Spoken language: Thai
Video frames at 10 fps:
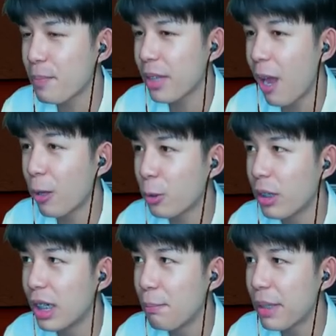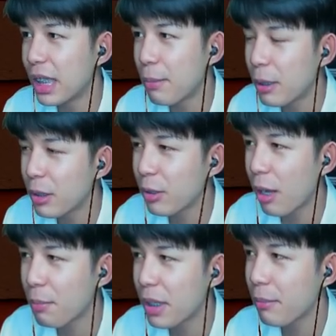เอาตรงคือปีนี้พี่รู้สึก
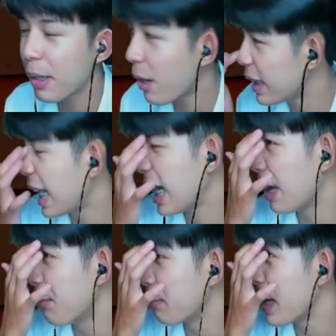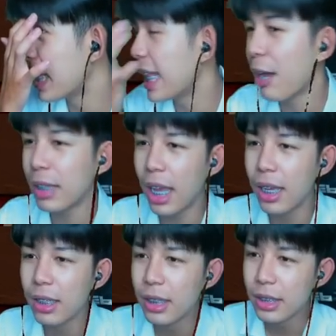ว่าพี่ไม่ค่อยได้ขยันเหมือนปีที่แล้วนะ
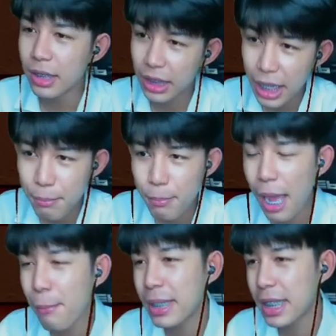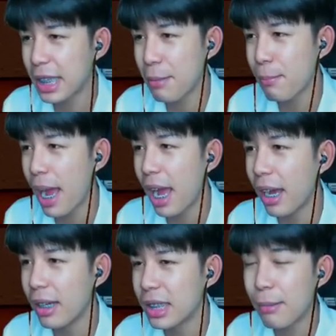สตรีมบ้างไม่สตรีมบ้าง
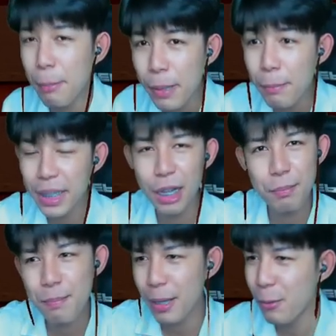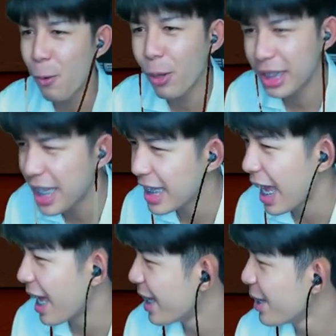ใช่ไหมเปิดปีแล้วไม่กูโคตรดี
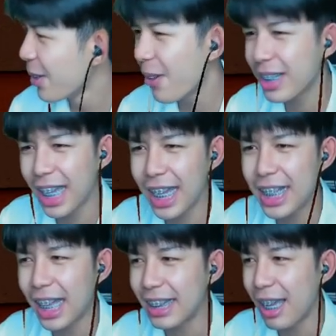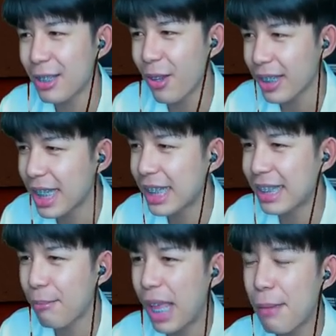อ่ะโคตรขยันอ่ะสองแสน
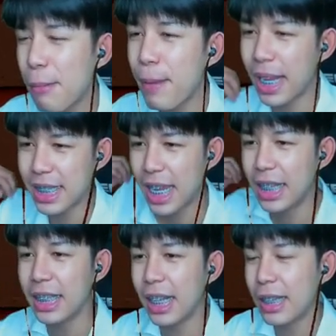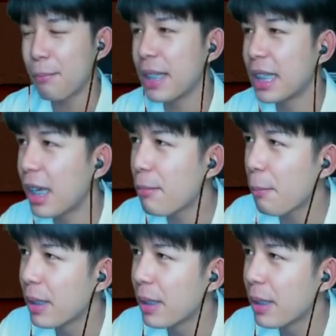ซับได้ไม่แปลกใจเลยนะแต่ปีนี้ก็แบบ